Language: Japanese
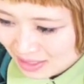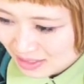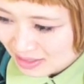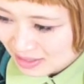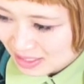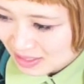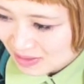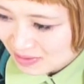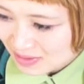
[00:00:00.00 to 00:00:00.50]

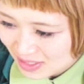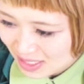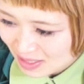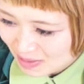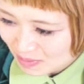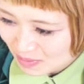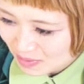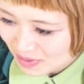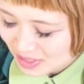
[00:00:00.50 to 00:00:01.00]
次
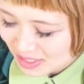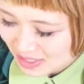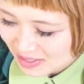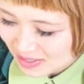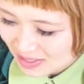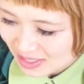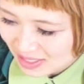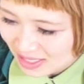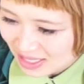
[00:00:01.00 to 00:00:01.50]
シアン棒に
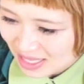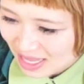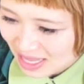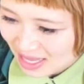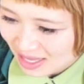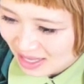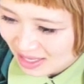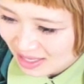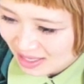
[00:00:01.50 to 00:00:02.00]
つい
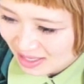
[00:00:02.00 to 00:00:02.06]
て